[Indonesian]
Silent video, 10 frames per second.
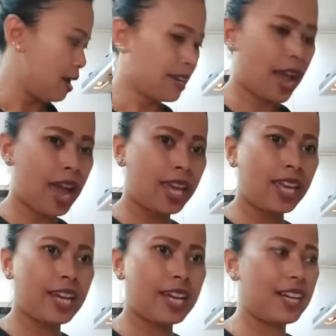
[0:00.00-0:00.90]

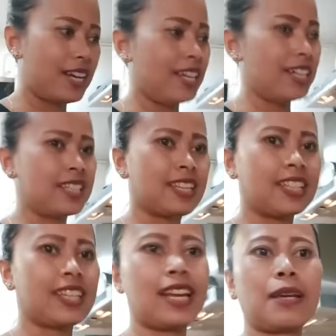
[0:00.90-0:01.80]
naik
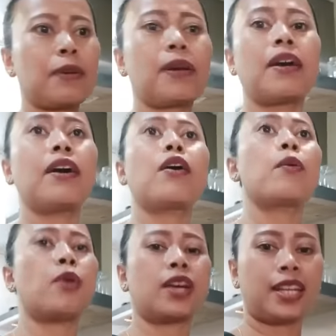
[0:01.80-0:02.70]
jadinya lagi
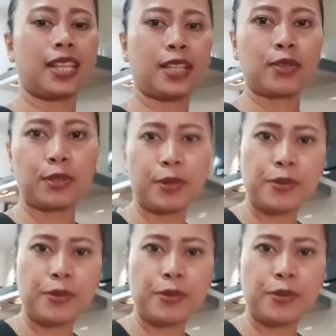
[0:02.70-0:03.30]
ngomongin itu